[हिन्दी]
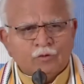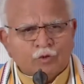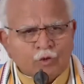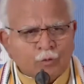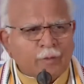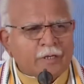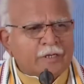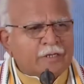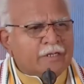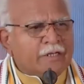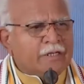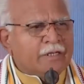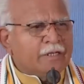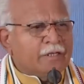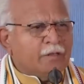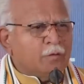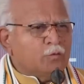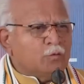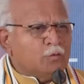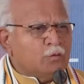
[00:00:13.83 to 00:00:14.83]
सौभाग्य है
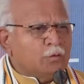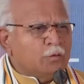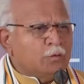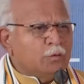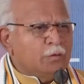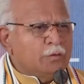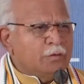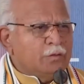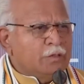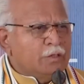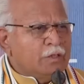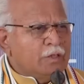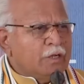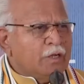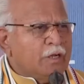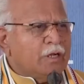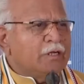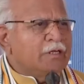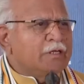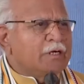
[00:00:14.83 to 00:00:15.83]
कि उसको
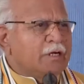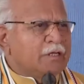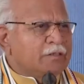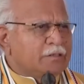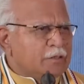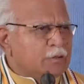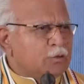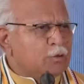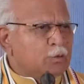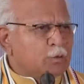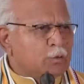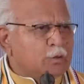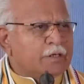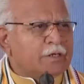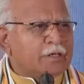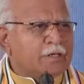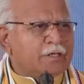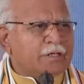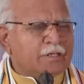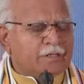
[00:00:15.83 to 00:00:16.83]
हरियाणा से शुरू कर
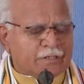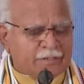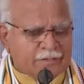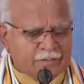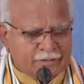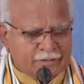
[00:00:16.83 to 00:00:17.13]
रहे हैं